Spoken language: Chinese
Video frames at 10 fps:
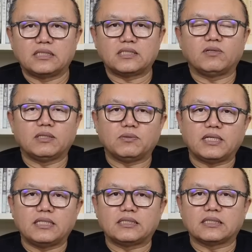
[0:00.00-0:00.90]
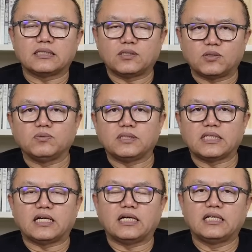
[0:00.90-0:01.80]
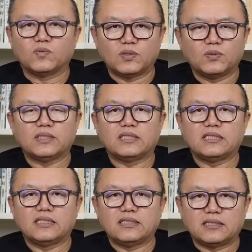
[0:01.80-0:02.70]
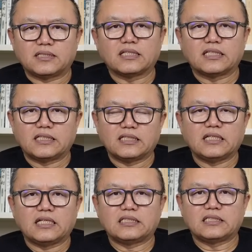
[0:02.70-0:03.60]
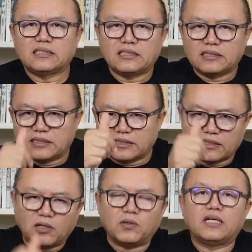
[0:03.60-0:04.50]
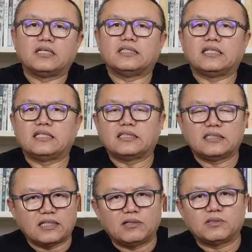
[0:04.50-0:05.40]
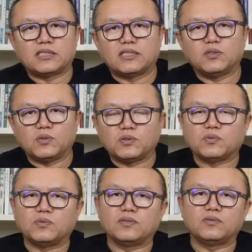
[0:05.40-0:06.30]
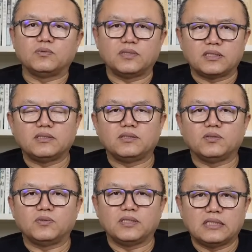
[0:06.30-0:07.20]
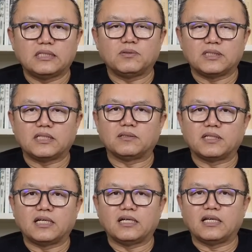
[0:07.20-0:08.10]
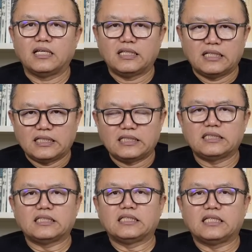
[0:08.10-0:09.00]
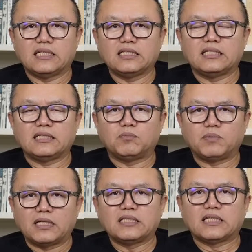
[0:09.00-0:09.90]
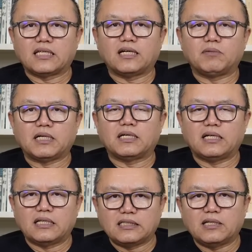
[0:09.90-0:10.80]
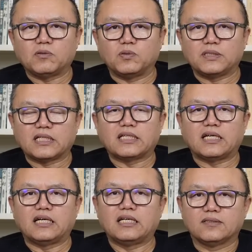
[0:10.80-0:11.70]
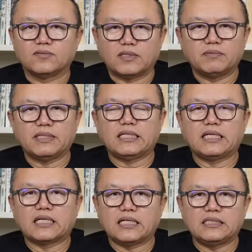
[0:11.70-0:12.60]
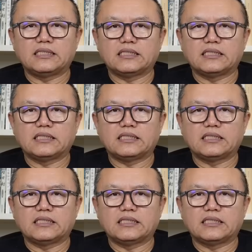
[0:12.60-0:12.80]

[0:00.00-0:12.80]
十万元，正在通缉他。我觉得这个陈克正啊是好样的啊，这个家伙是个英雄。如果是有人能够见到他，尽可能帮一下他吧，啊，掩护一下他。网民呢还是